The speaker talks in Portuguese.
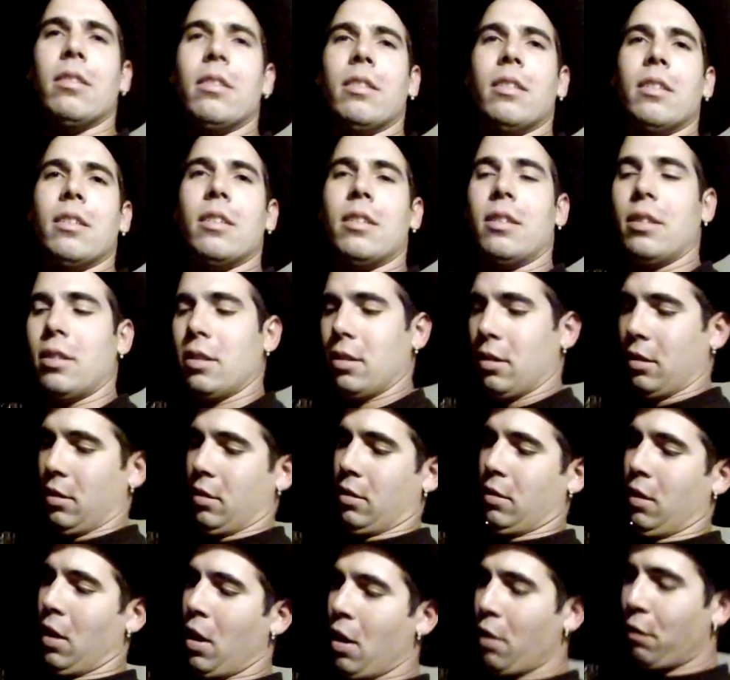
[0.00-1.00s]
ha, ha, ha.
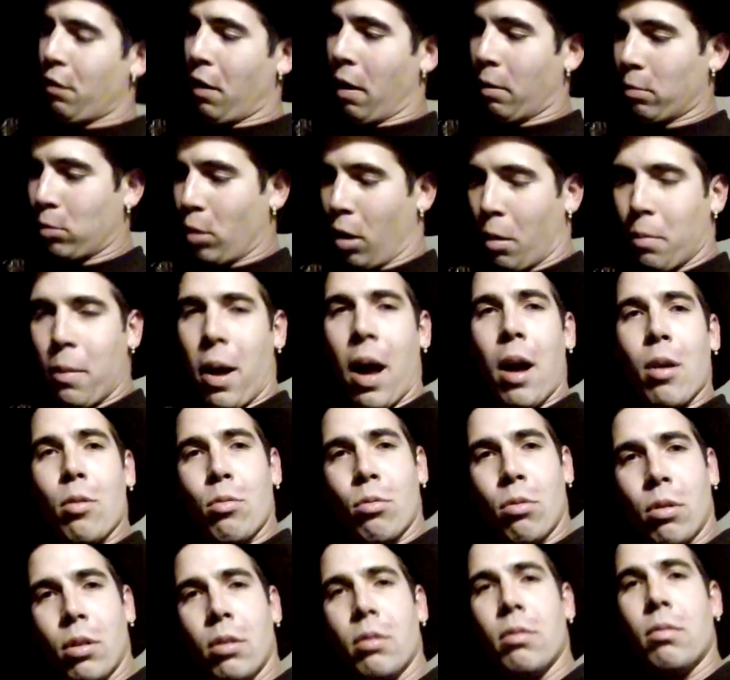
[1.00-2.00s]
Exatamente. E vou tomar
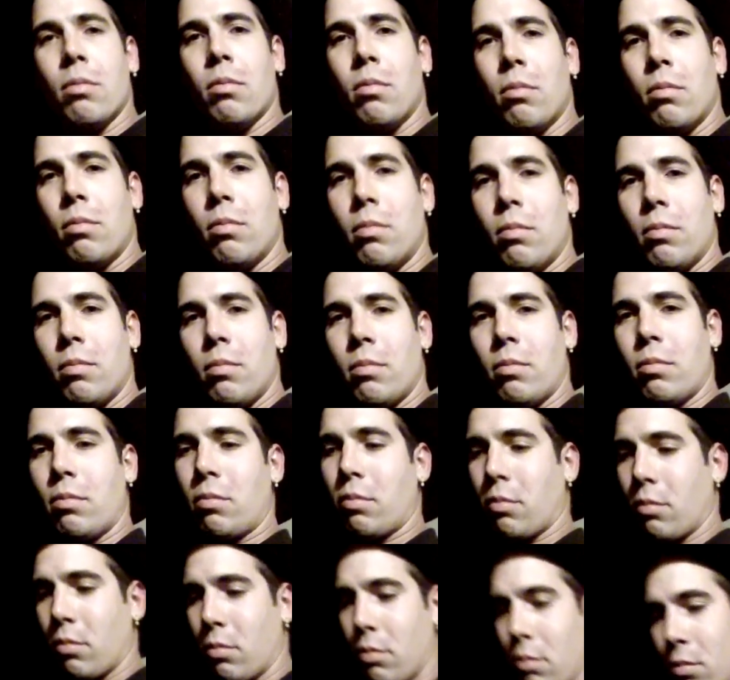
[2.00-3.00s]
um
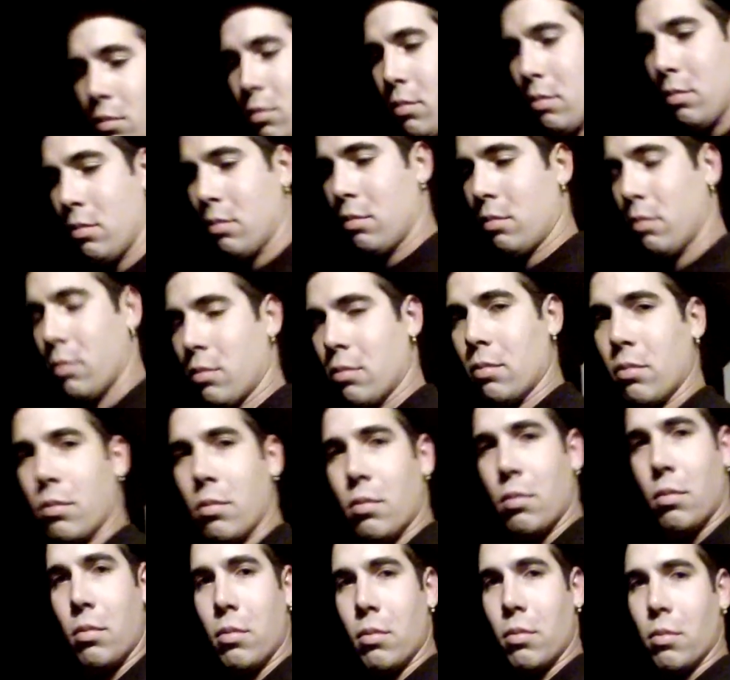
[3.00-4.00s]
Exatamente. Então é o
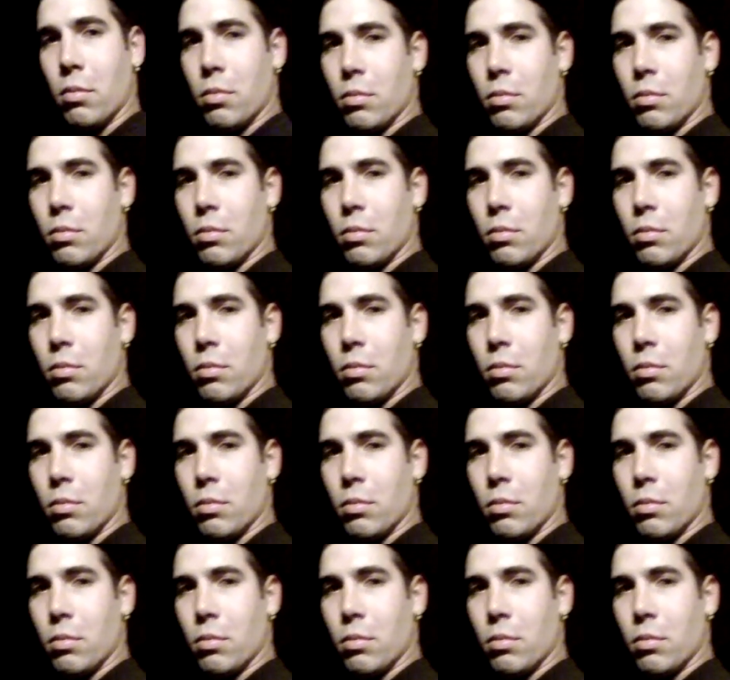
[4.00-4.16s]
seguinte,